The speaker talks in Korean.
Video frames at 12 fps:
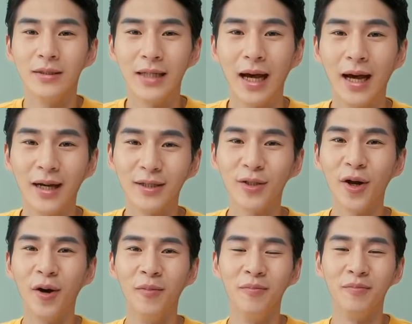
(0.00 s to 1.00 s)
자,
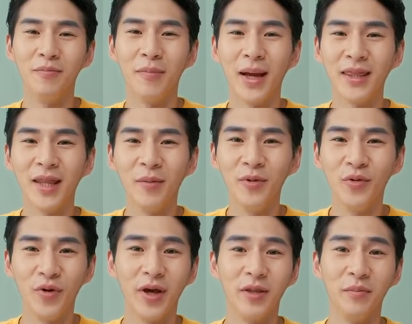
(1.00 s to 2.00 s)
그럼
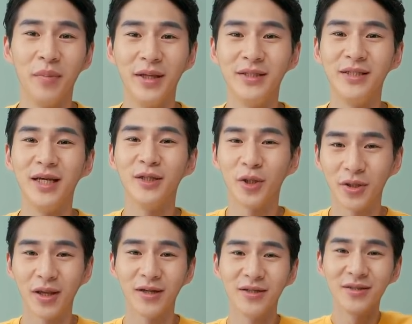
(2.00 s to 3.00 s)
만남을 위한 벤츠의
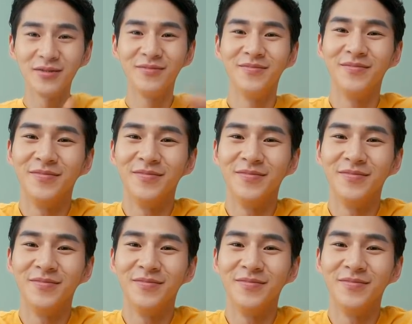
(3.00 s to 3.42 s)
선택은?